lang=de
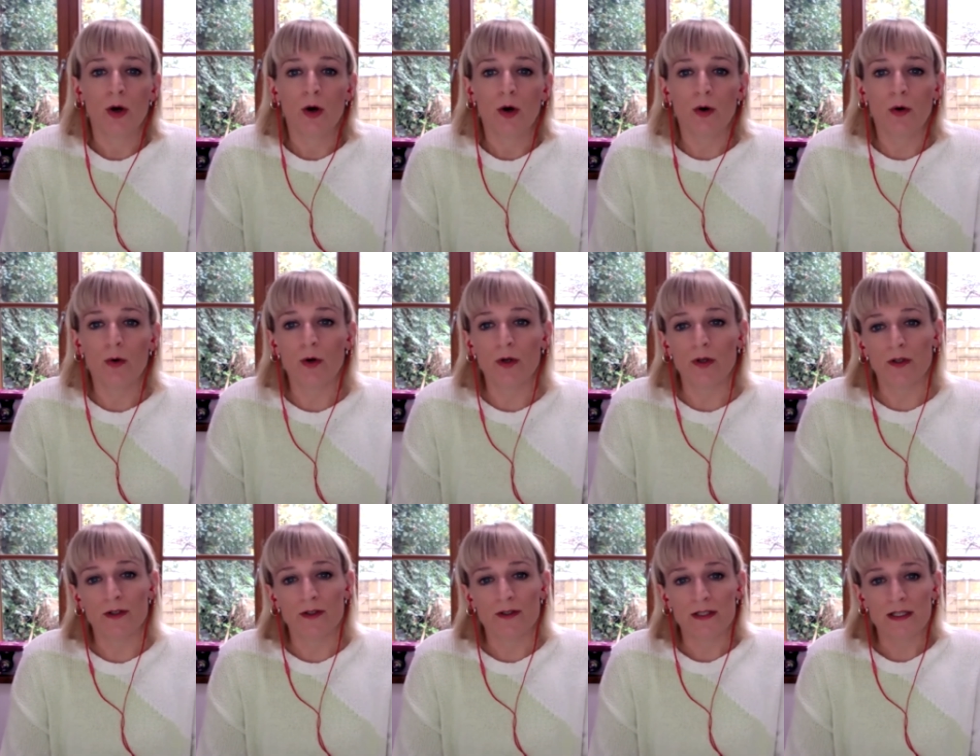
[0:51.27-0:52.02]

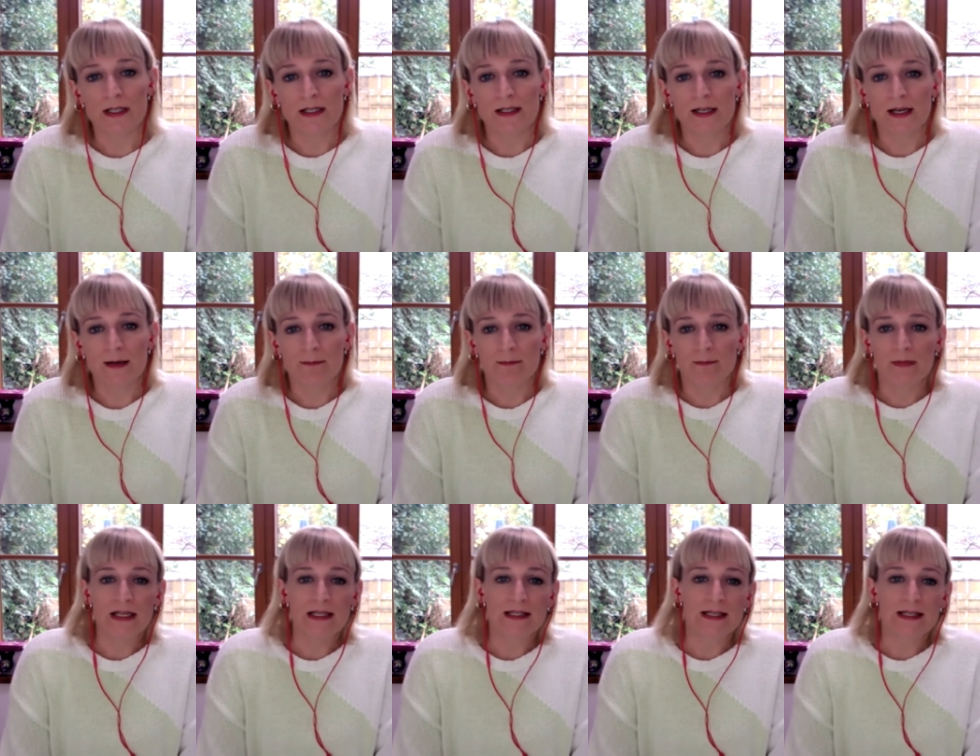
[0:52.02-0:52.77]
Und ich habe
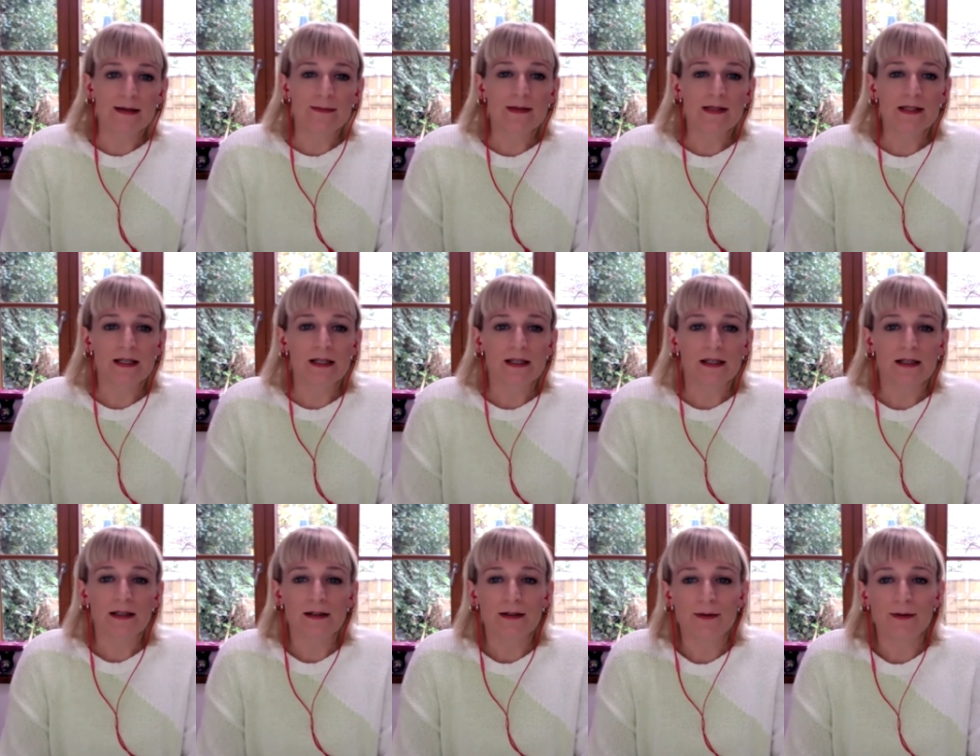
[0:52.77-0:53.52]
mich selbst
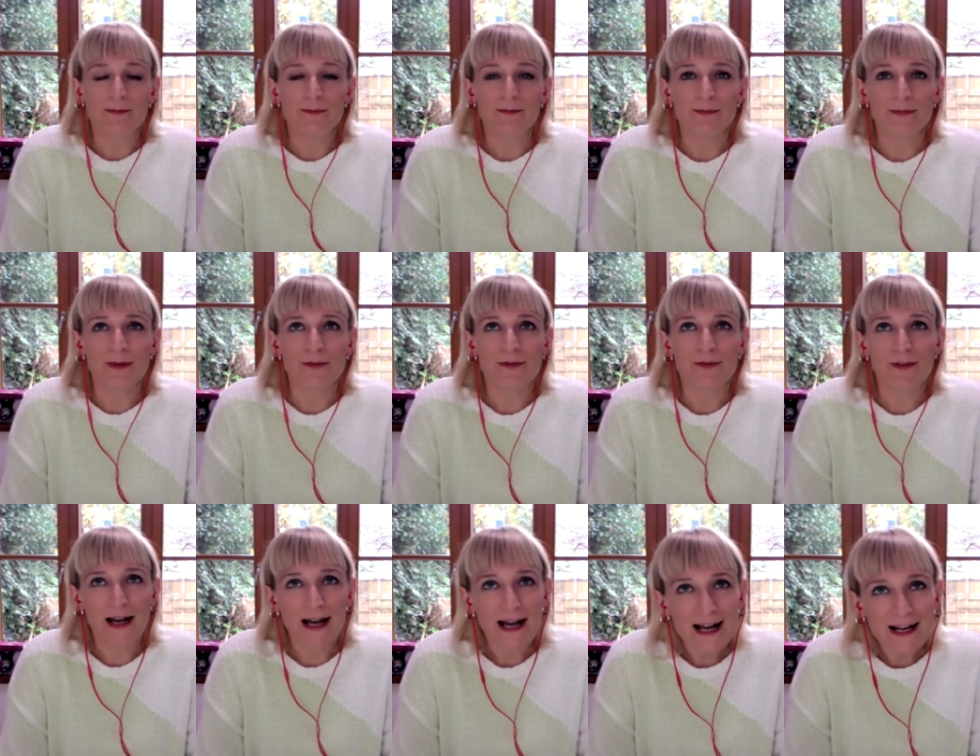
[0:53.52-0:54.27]
dann ähm,
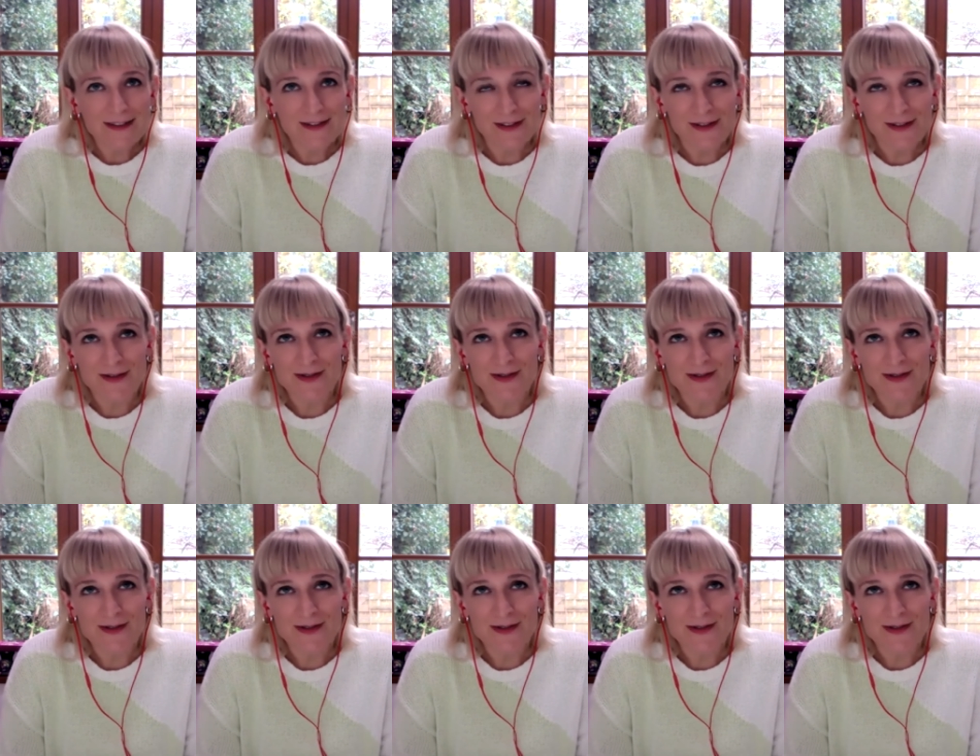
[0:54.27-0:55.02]
gefragt und auch
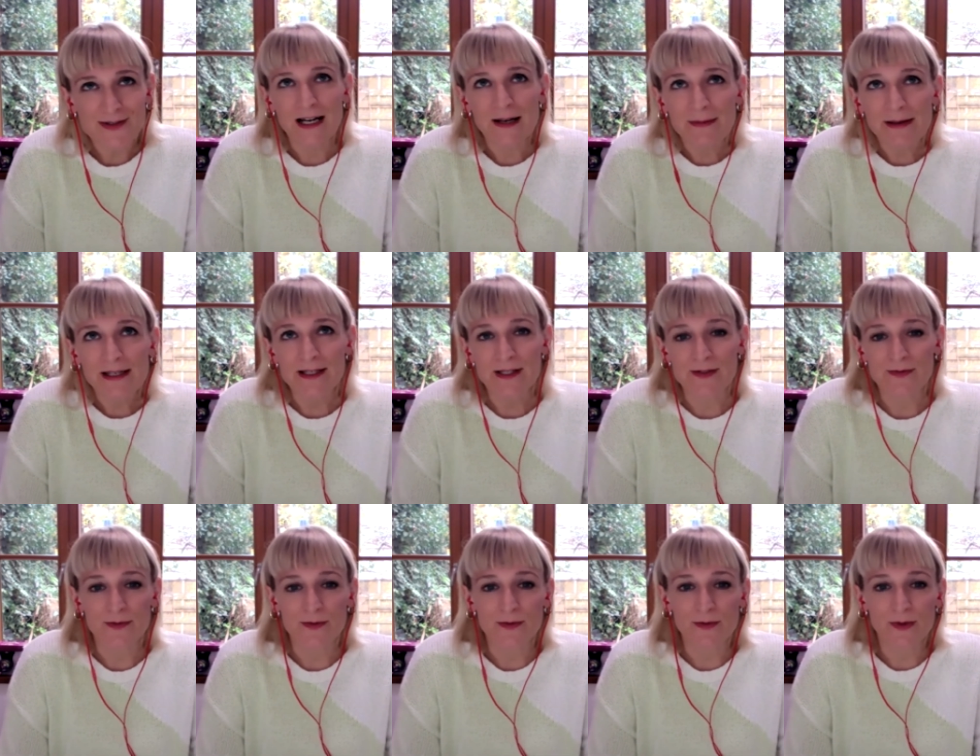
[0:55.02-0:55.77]
zu meiner Arbeit als
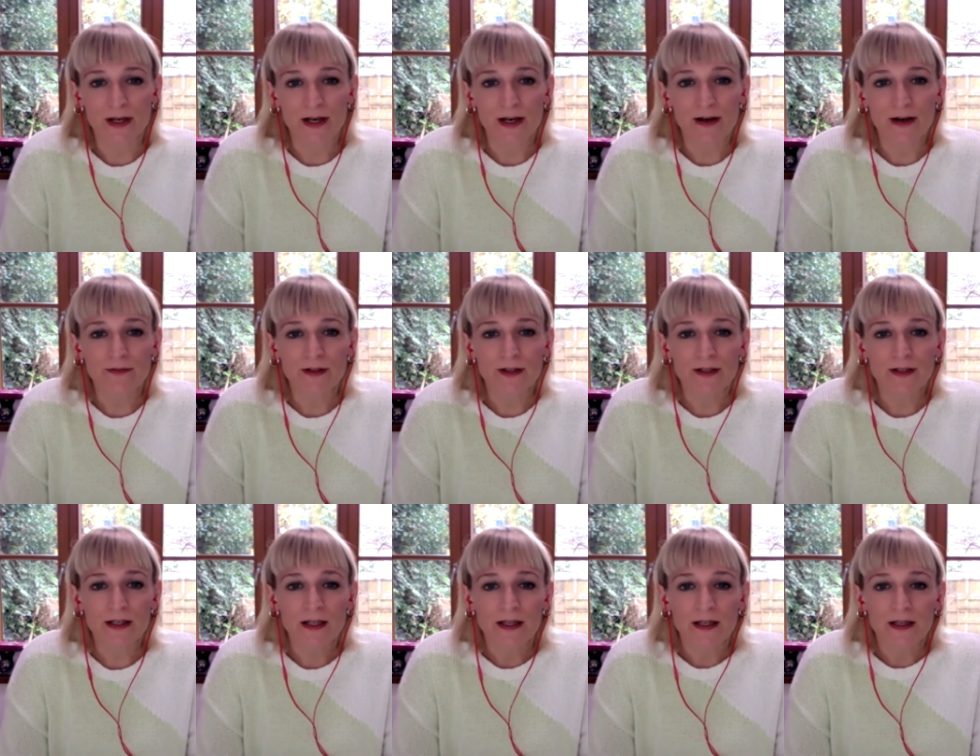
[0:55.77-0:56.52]

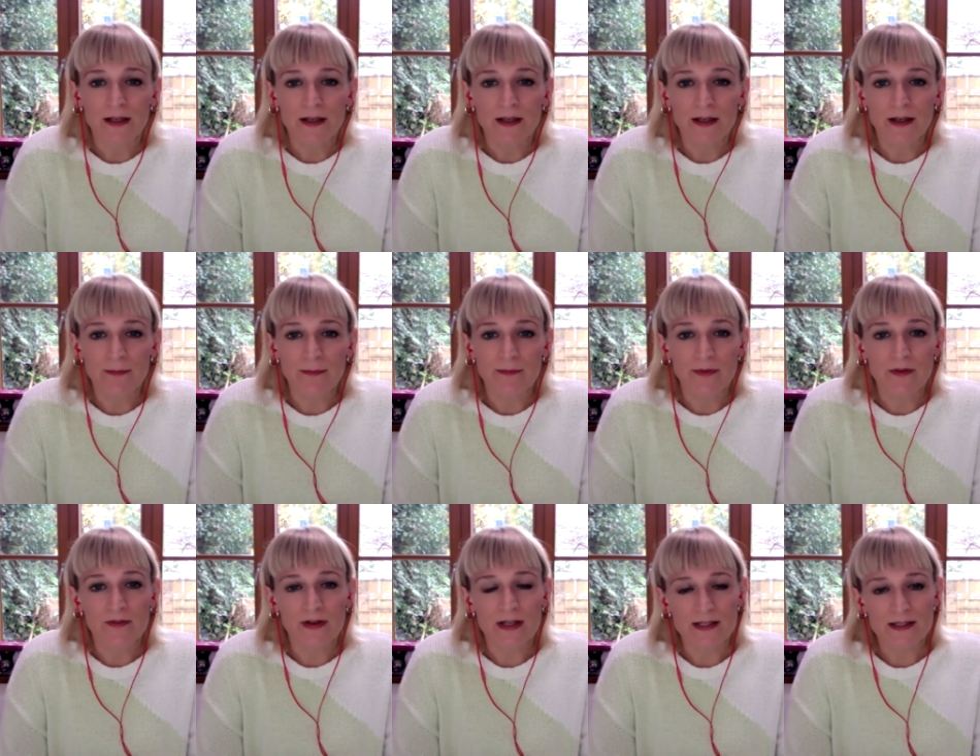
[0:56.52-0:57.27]
Fotografin, ähm,
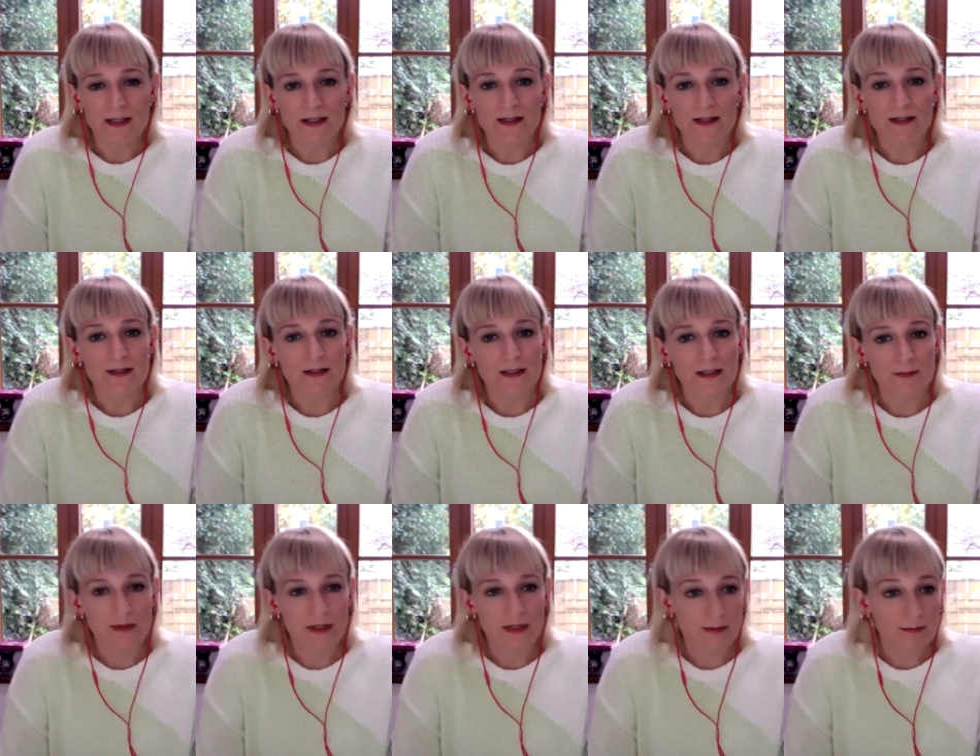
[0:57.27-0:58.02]
was
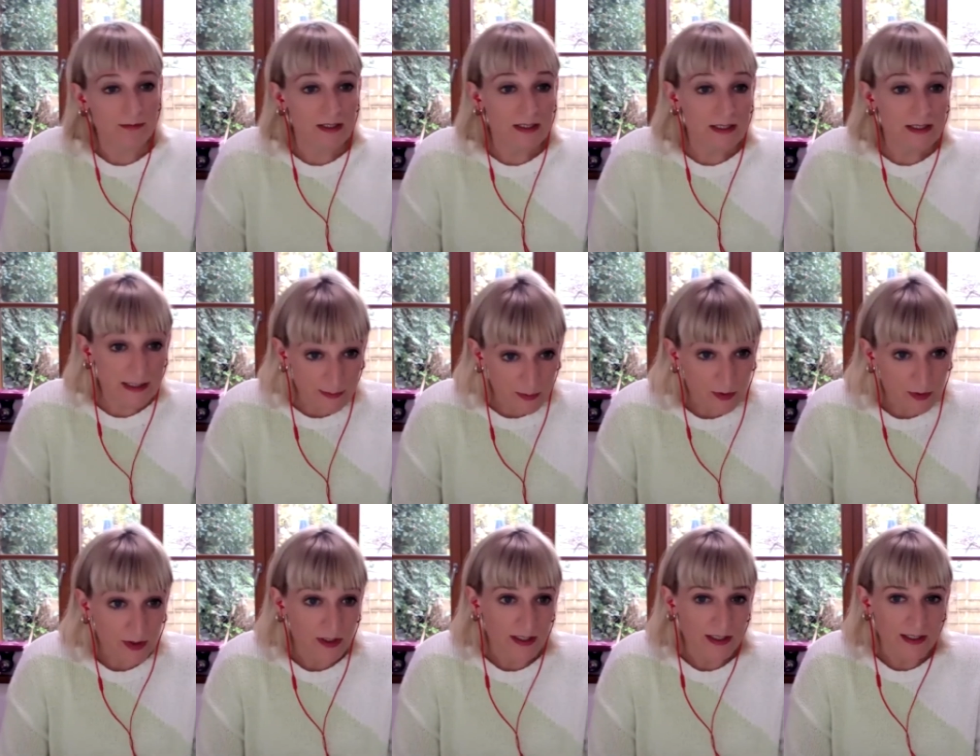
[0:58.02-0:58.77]
Nächstenliebe eben in diesem
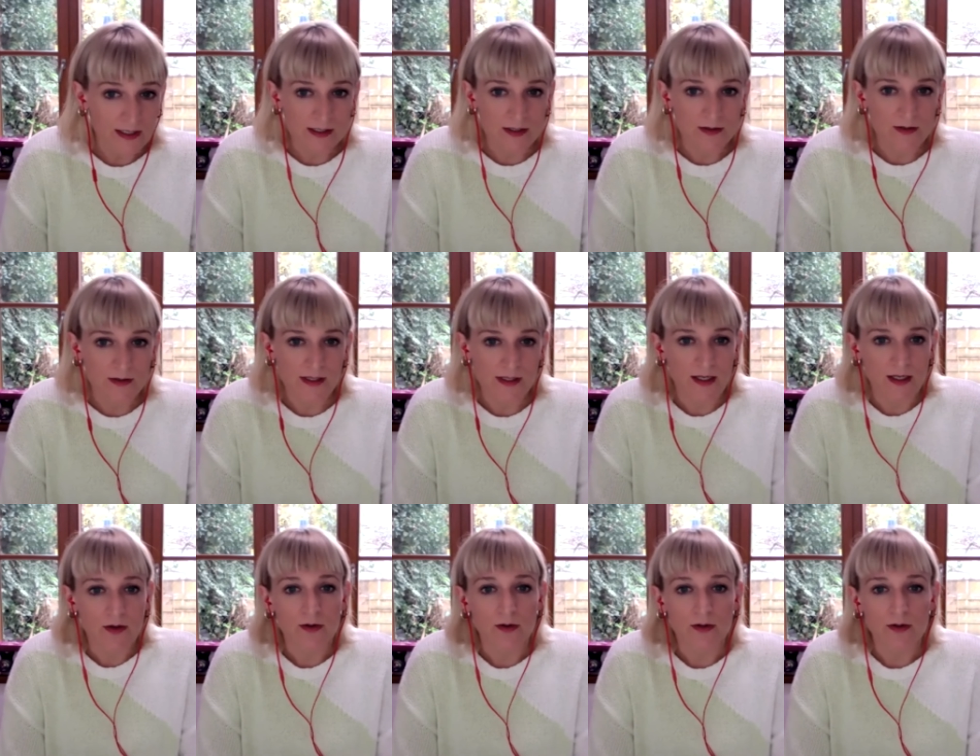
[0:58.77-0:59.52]
Kontext auch
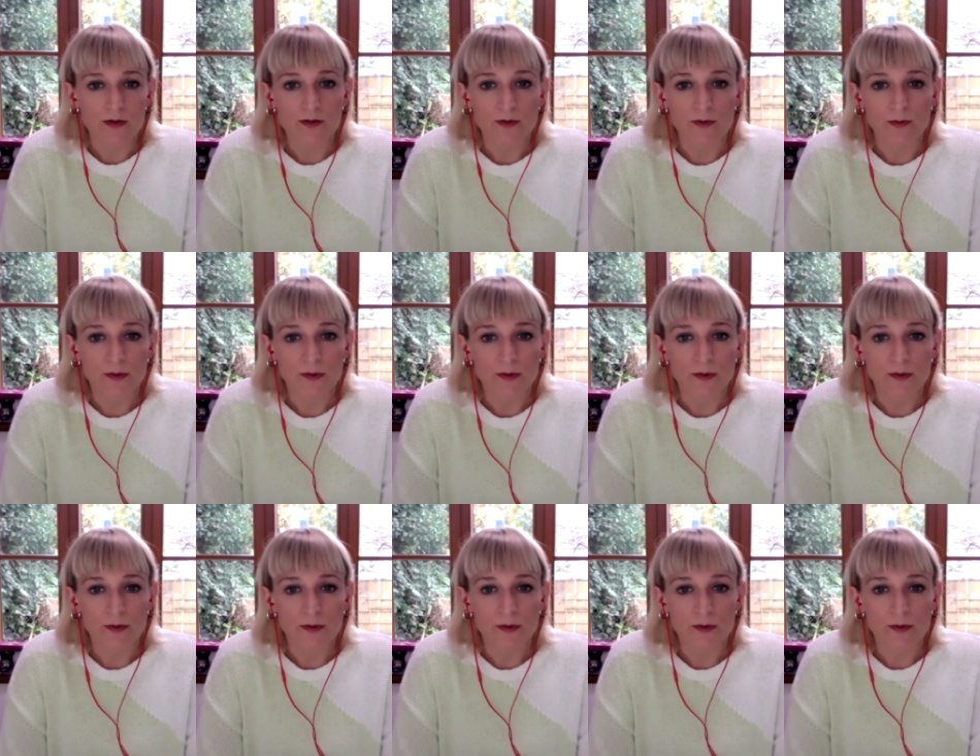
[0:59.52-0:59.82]
sein könnte.